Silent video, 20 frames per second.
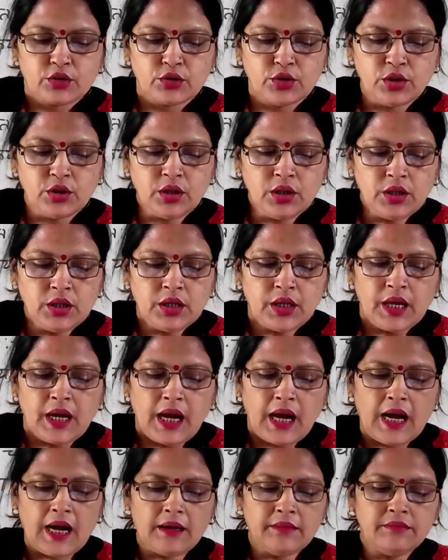तो
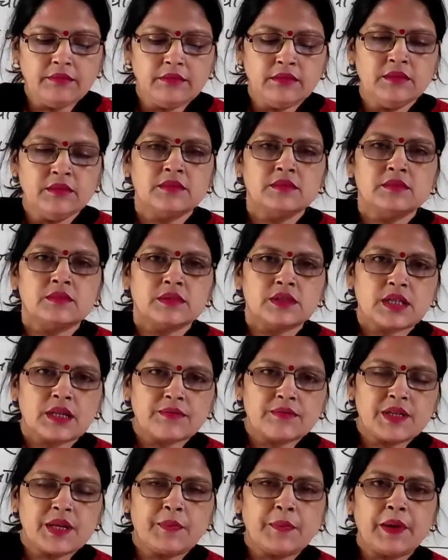हम
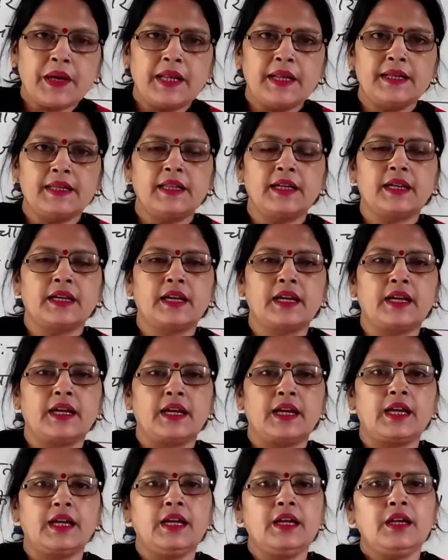सबसे पहले
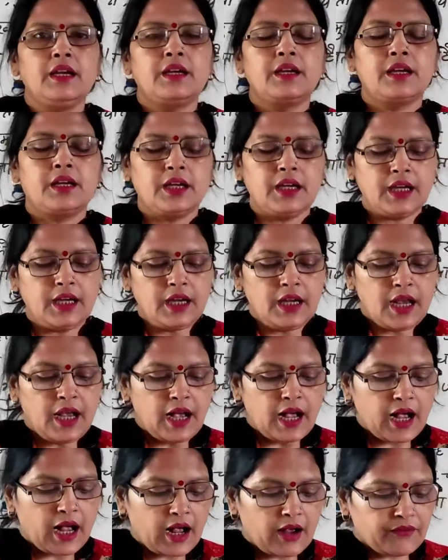देखेंगे कि
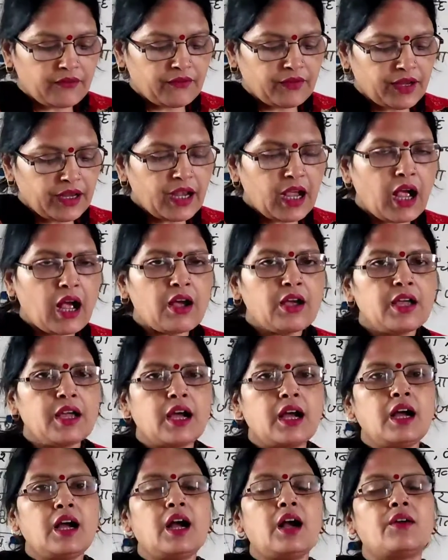अव्यय
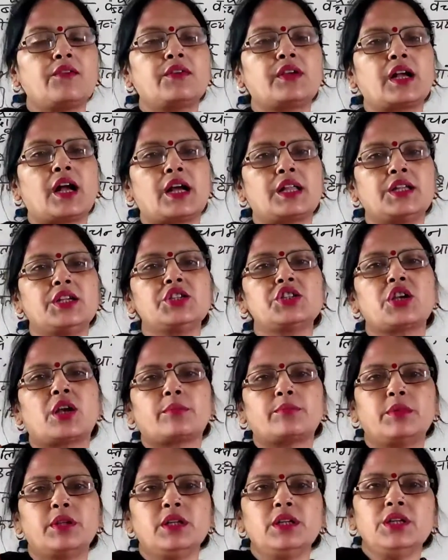या अविकारी
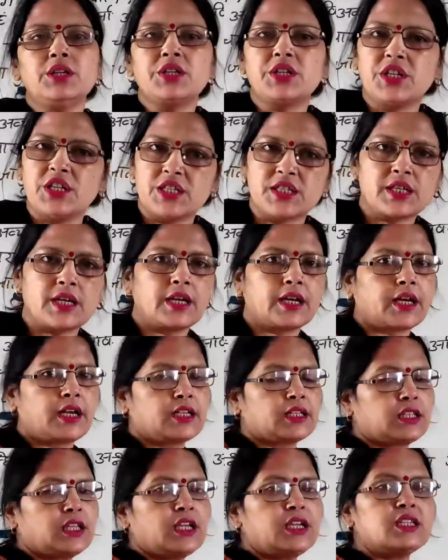शब्द किसे
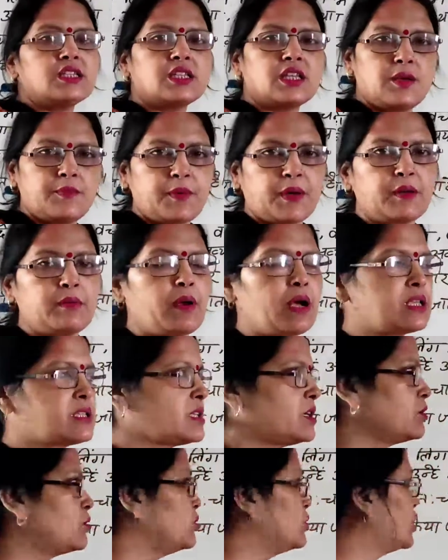कहते हैं इसकी
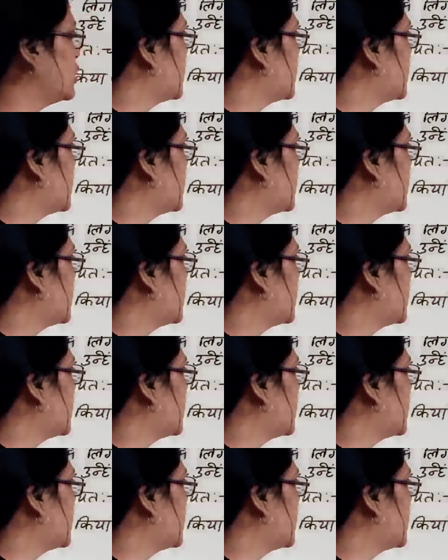परिभाषा को